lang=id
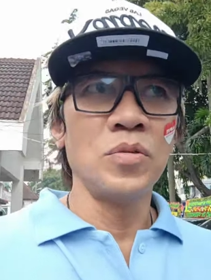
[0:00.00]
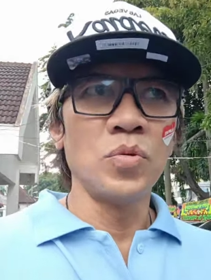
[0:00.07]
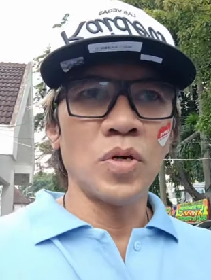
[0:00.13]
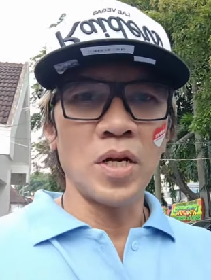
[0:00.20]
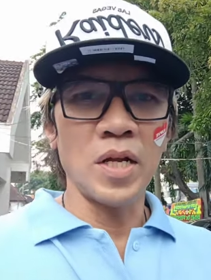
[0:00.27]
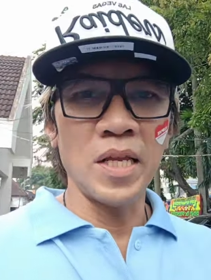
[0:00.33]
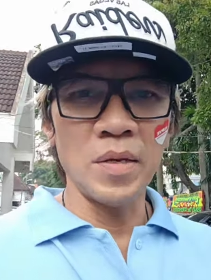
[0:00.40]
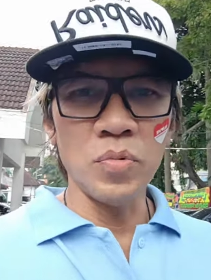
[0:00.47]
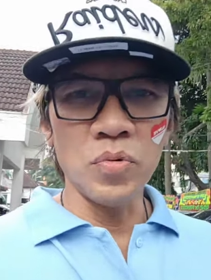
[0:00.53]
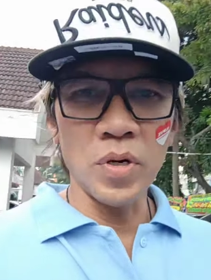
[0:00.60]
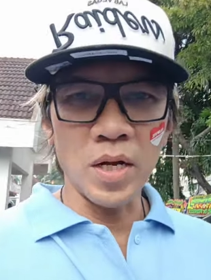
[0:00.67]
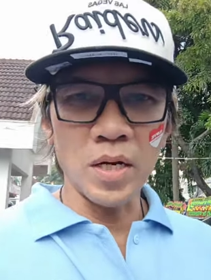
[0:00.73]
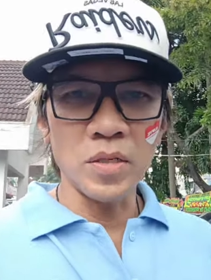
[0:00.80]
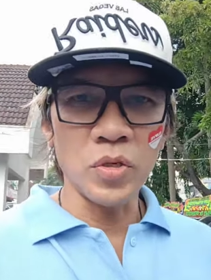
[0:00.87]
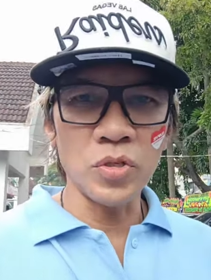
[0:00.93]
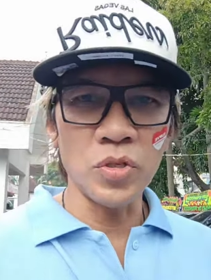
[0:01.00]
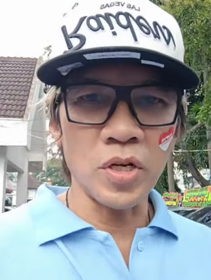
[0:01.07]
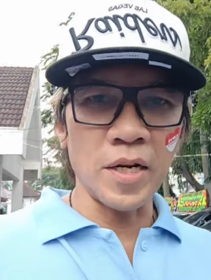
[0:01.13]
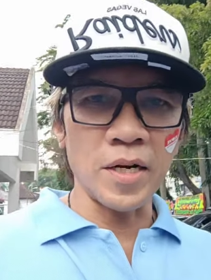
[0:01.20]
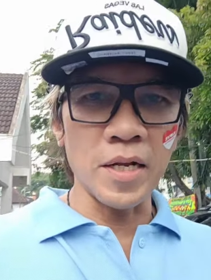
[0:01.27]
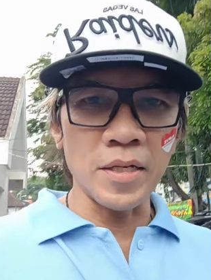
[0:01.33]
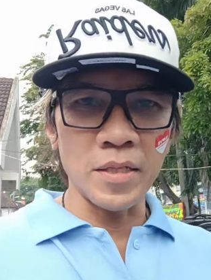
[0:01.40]
juara hiburan. Cocok
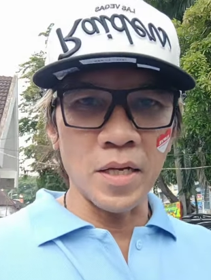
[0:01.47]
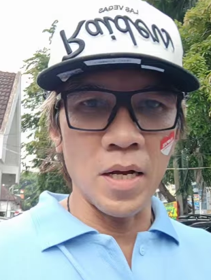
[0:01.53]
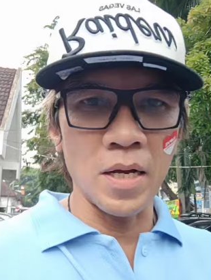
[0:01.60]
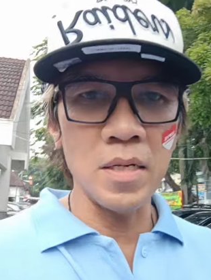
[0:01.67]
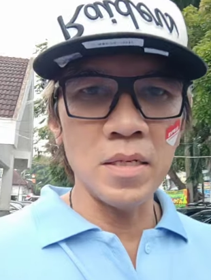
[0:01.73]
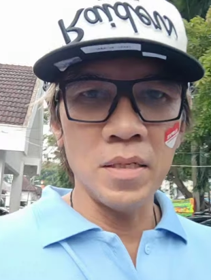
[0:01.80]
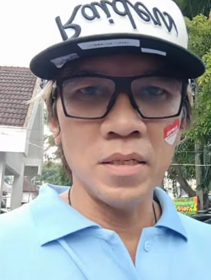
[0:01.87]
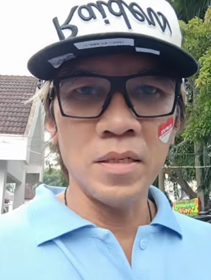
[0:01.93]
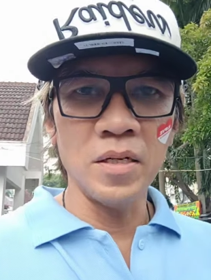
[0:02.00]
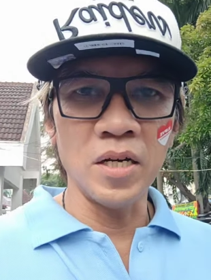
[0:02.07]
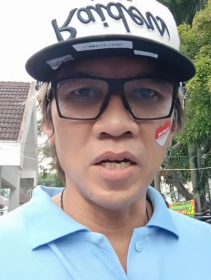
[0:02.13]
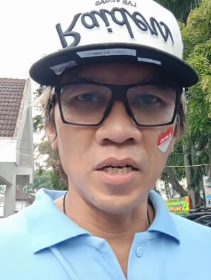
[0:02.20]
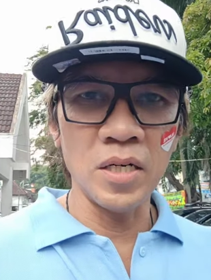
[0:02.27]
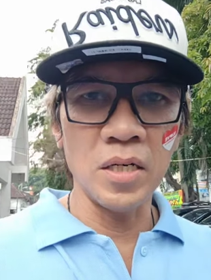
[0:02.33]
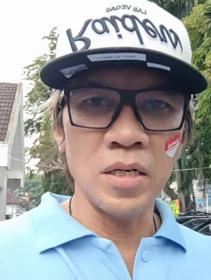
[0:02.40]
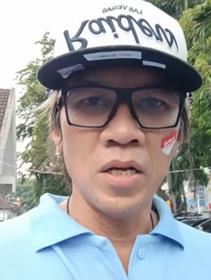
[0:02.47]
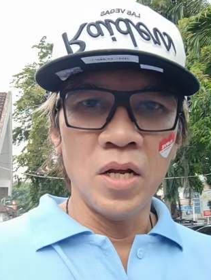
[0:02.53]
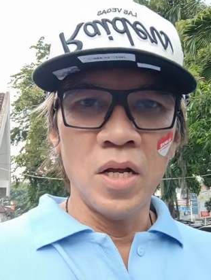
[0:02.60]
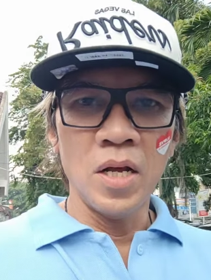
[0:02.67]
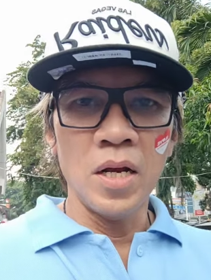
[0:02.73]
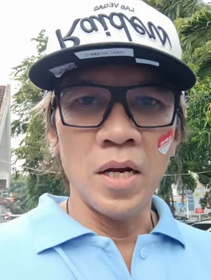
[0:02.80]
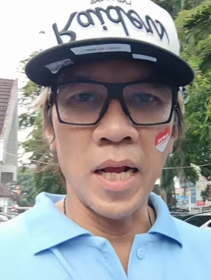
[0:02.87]
yang rasa dengan
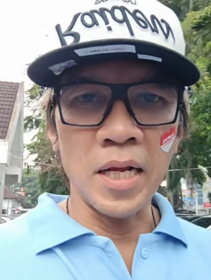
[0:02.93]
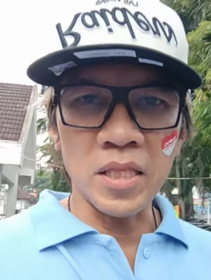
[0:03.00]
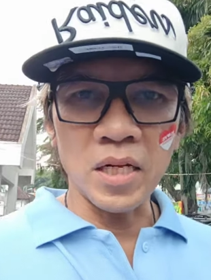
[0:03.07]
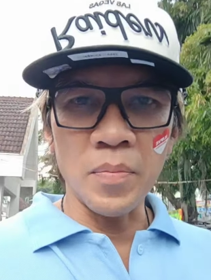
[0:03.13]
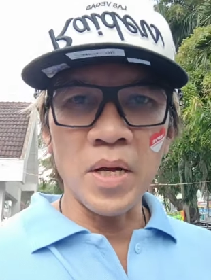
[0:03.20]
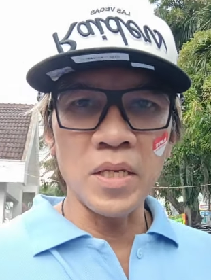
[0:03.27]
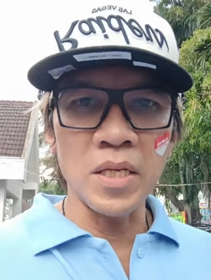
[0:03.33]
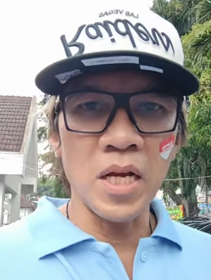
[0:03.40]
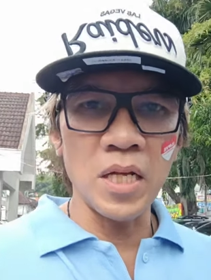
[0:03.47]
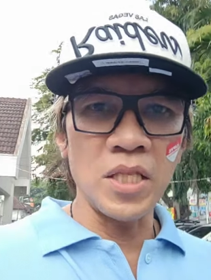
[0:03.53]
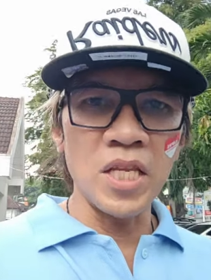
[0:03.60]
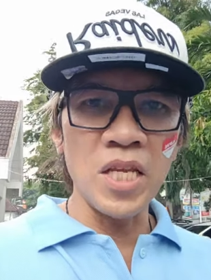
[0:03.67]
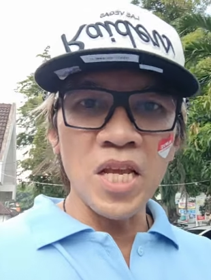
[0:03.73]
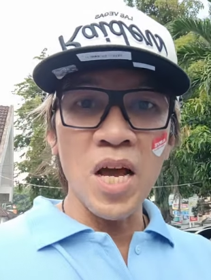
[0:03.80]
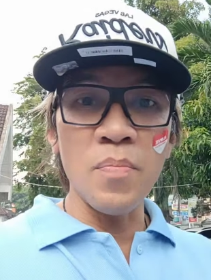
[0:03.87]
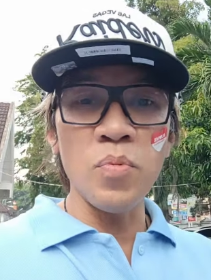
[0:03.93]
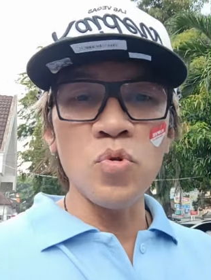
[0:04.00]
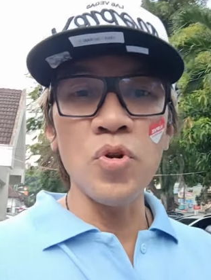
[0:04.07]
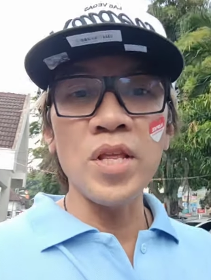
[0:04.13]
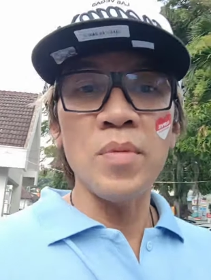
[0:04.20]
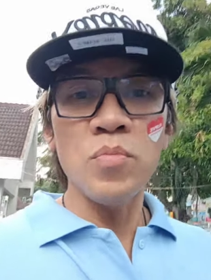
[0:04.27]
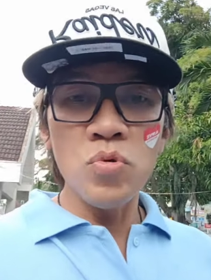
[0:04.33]
like terbanyak
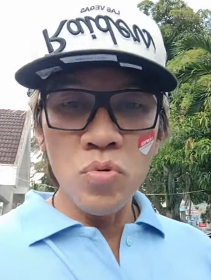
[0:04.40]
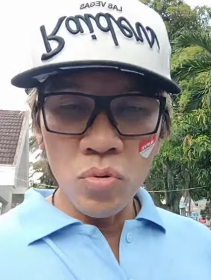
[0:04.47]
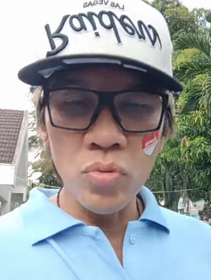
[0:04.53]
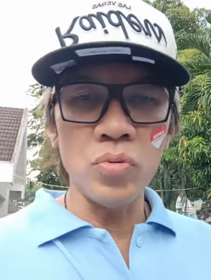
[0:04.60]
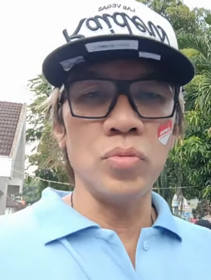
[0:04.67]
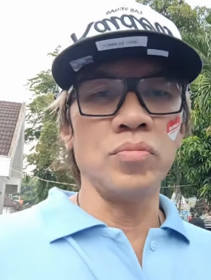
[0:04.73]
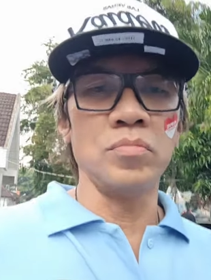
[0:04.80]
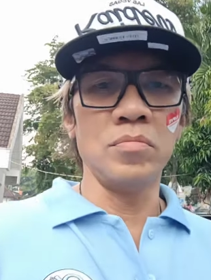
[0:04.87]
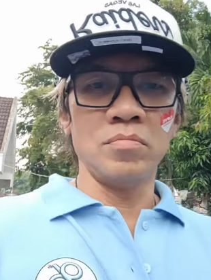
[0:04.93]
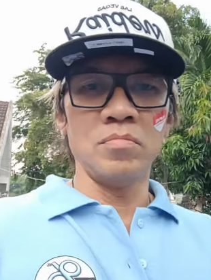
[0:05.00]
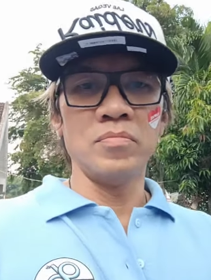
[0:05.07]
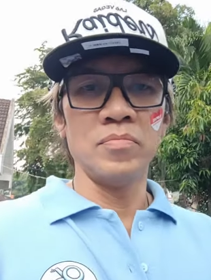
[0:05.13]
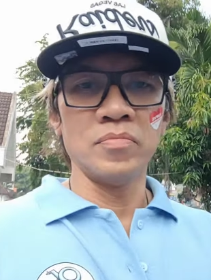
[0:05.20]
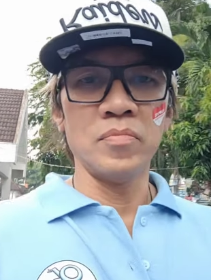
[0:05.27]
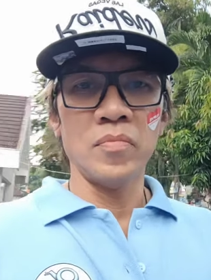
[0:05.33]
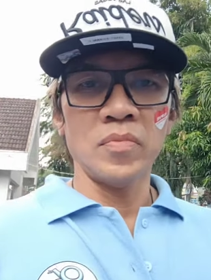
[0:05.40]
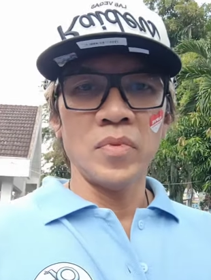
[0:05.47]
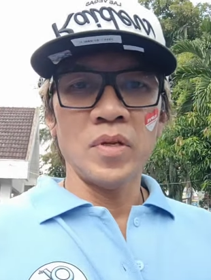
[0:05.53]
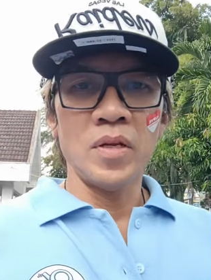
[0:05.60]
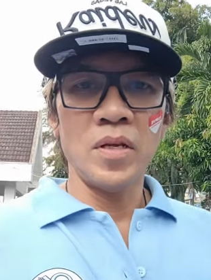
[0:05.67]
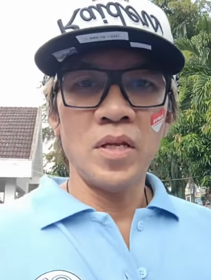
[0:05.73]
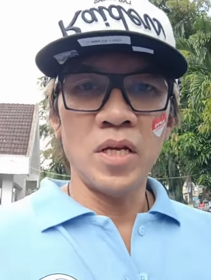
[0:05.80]

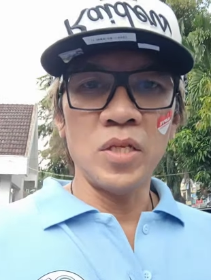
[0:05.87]
30.000.